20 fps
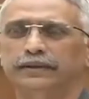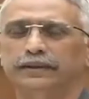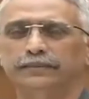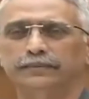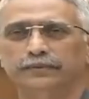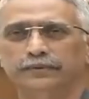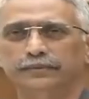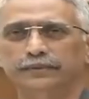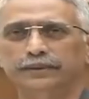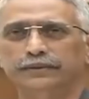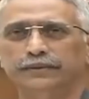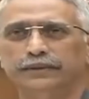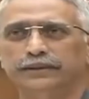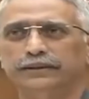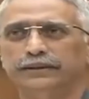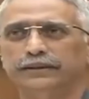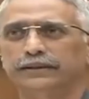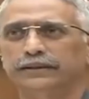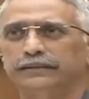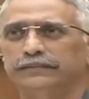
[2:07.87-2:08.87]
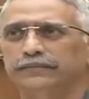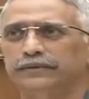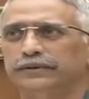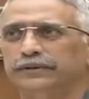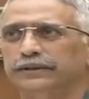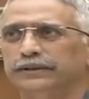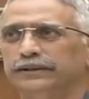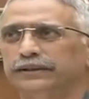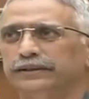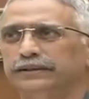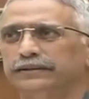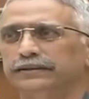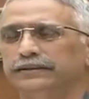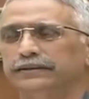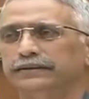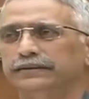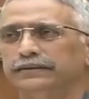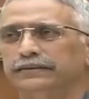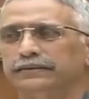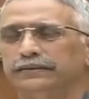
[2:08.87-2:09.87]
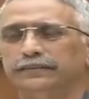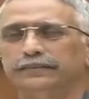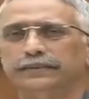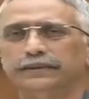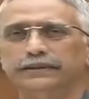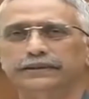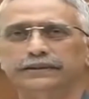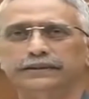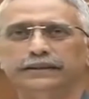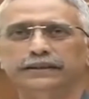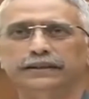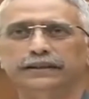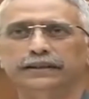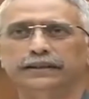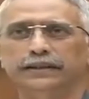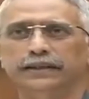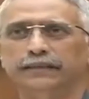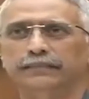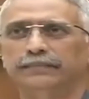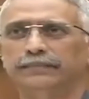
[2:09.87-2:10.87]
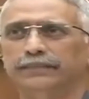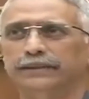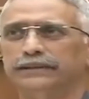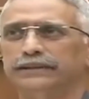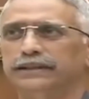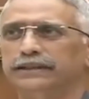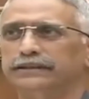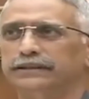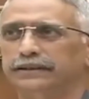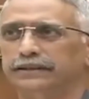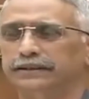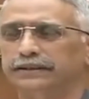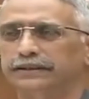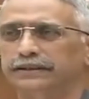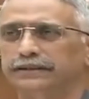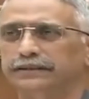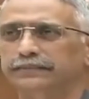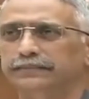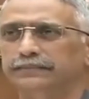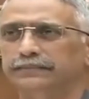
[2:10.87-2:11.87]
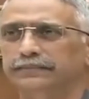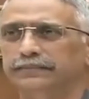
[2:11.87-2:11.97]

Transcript: आपको भी कोई तकलीफ़ होती है तो आप नज़दीक के कैंप में जा सकते हैं